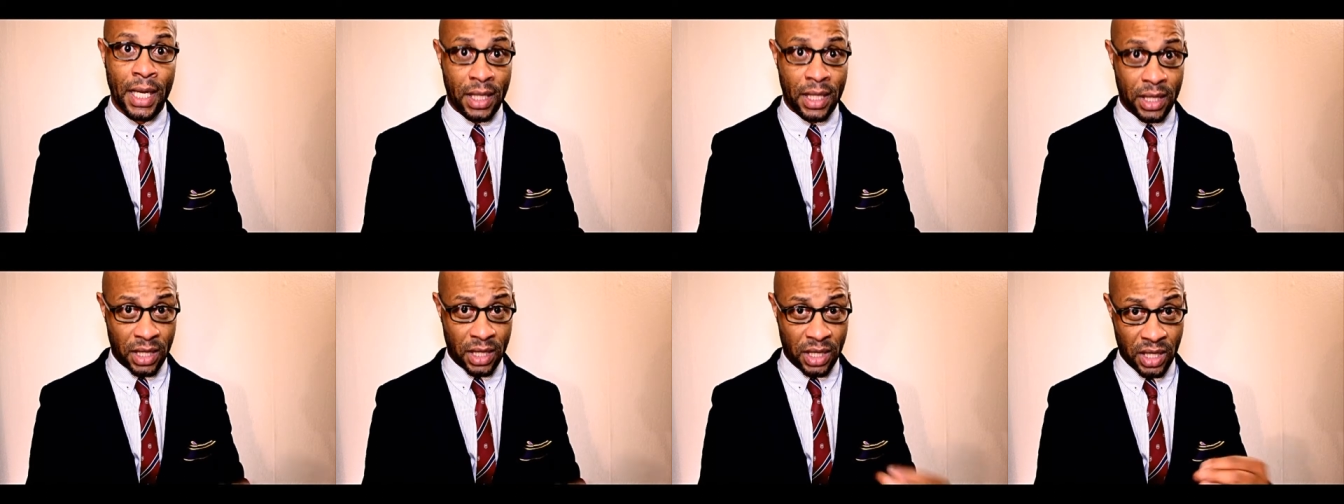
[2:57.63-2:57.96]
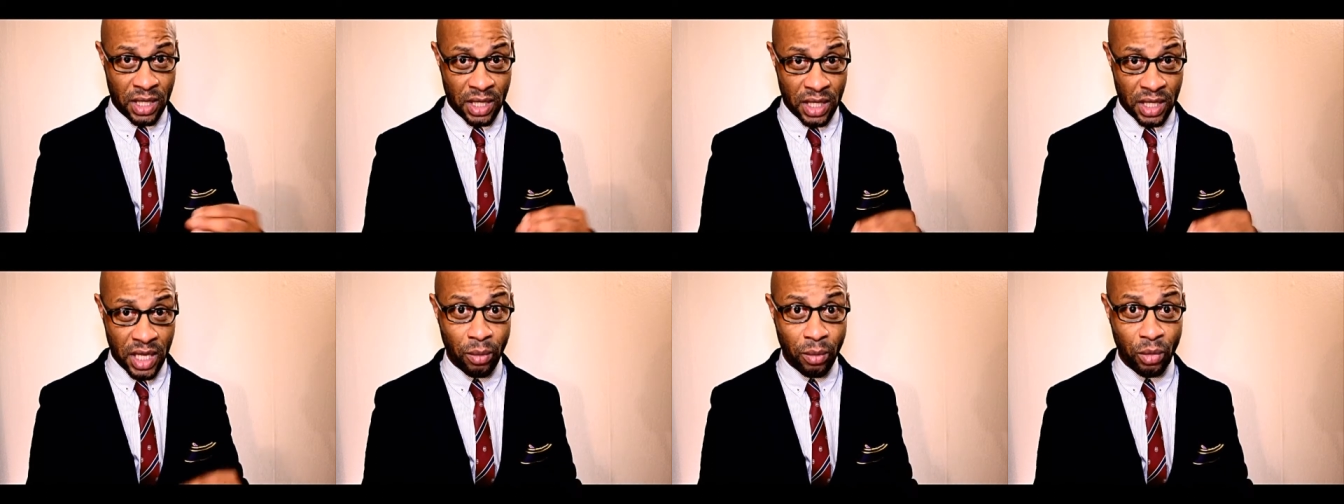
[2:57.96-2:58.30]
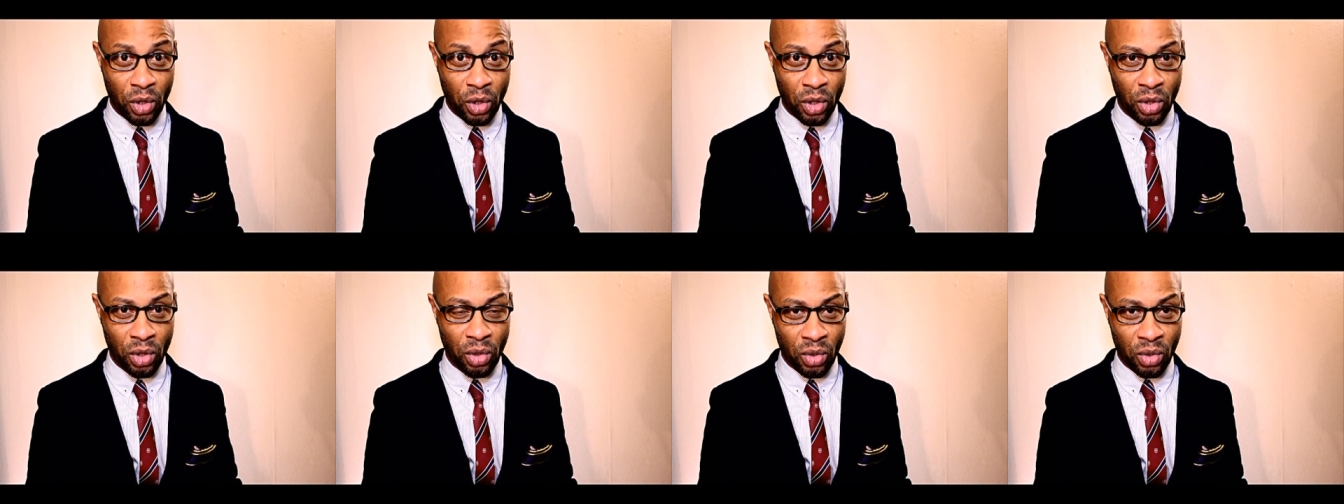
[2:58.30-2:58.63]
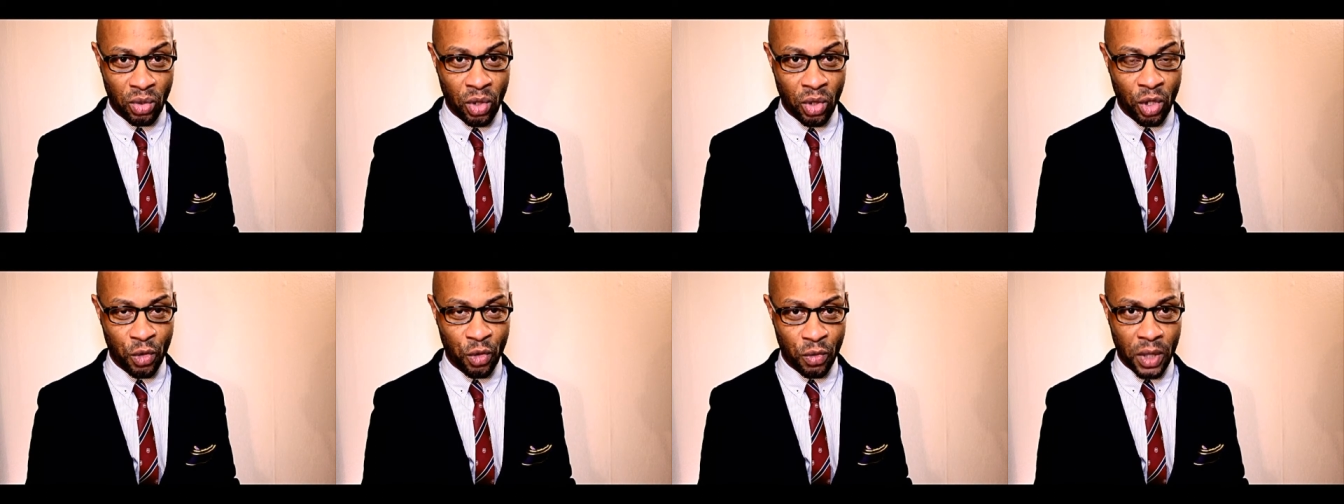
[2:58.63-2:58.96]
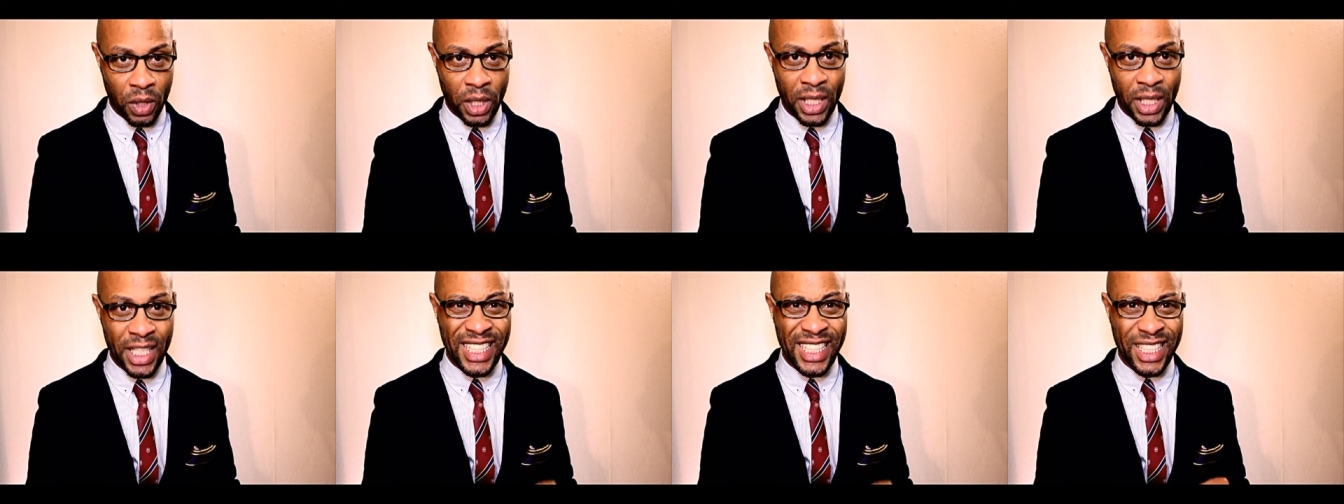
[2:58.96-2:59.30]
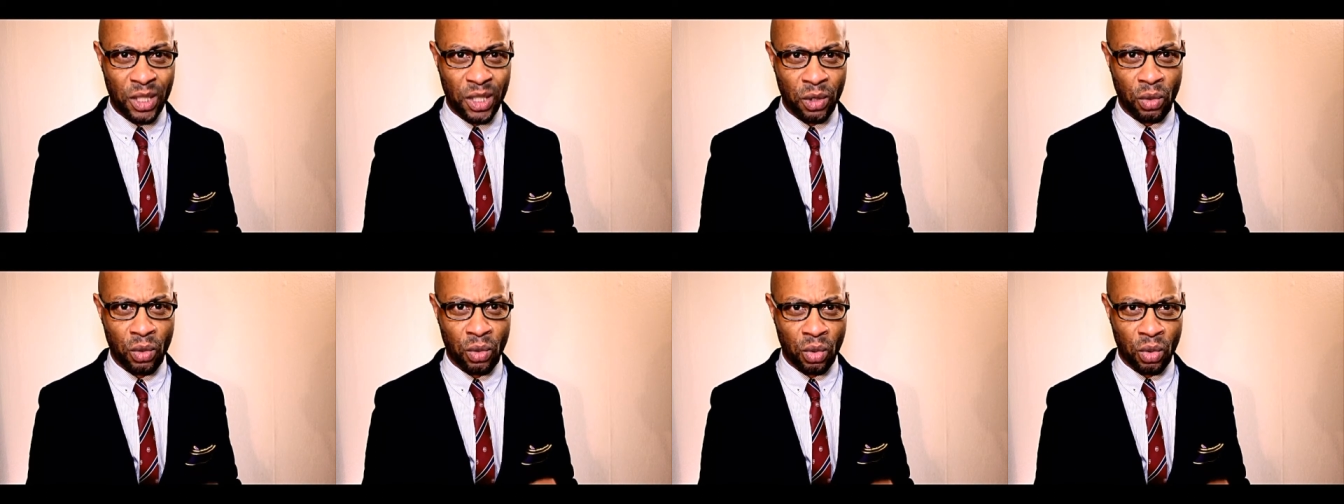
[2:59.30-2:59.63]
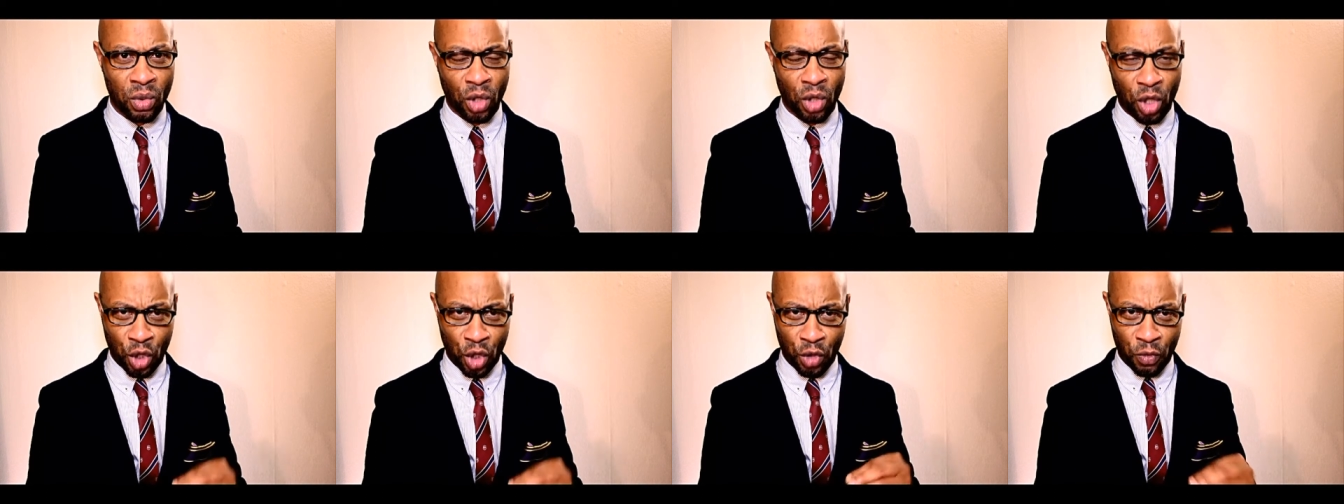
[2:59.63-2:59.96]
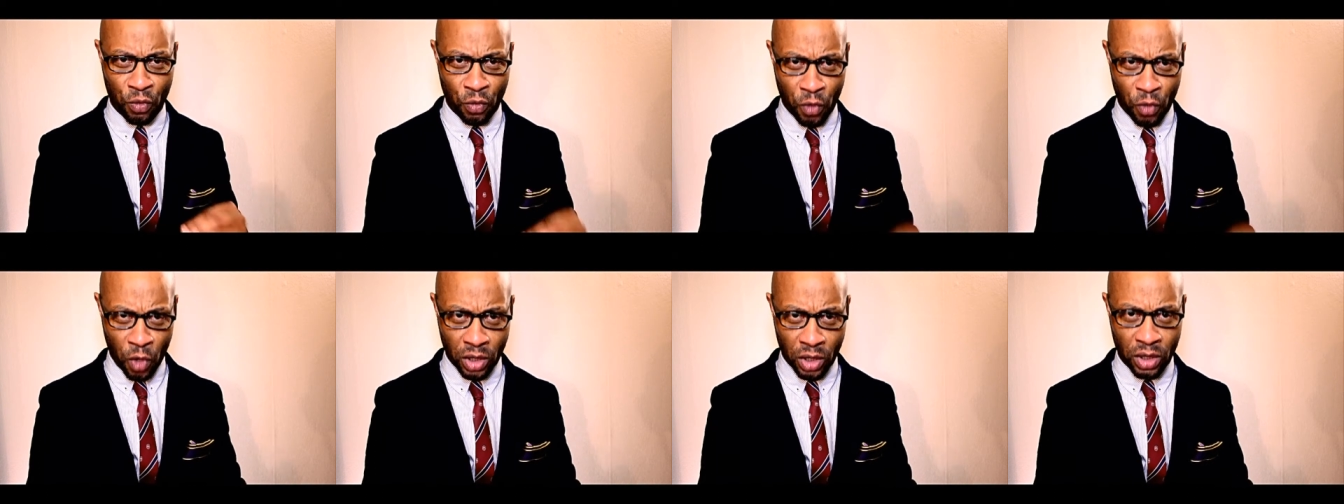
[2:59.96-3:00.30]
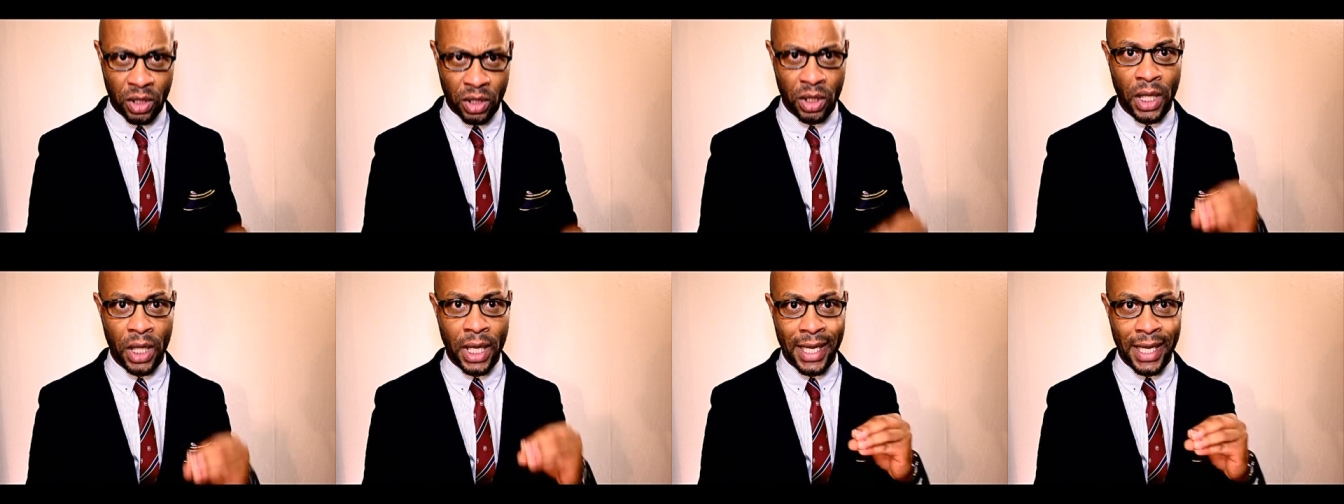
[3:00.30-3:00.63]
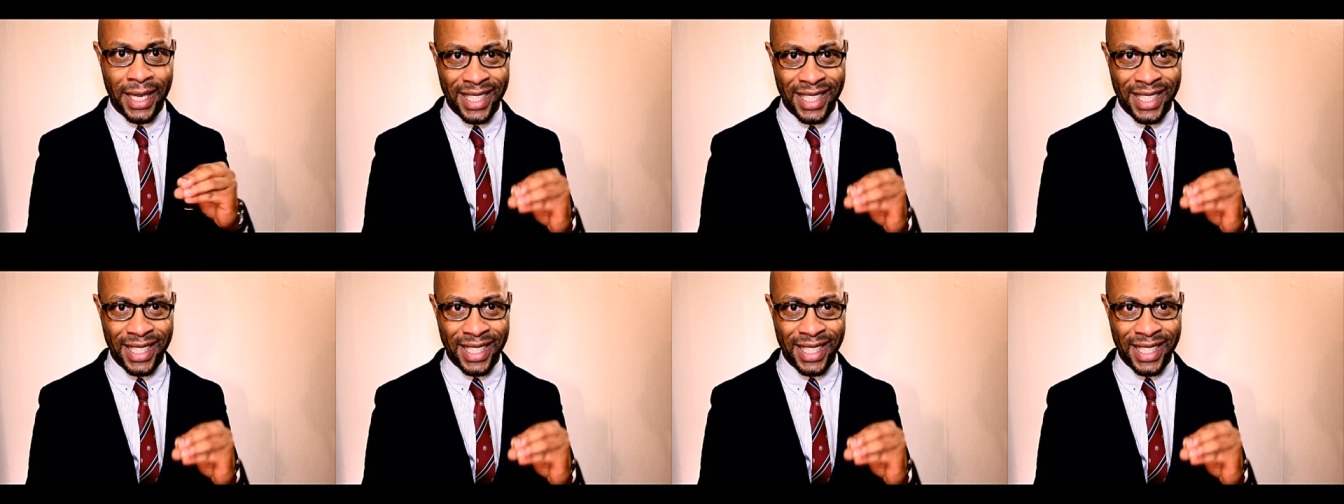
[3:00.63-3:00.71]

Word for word: Se quisermos instituições, instituições fortes,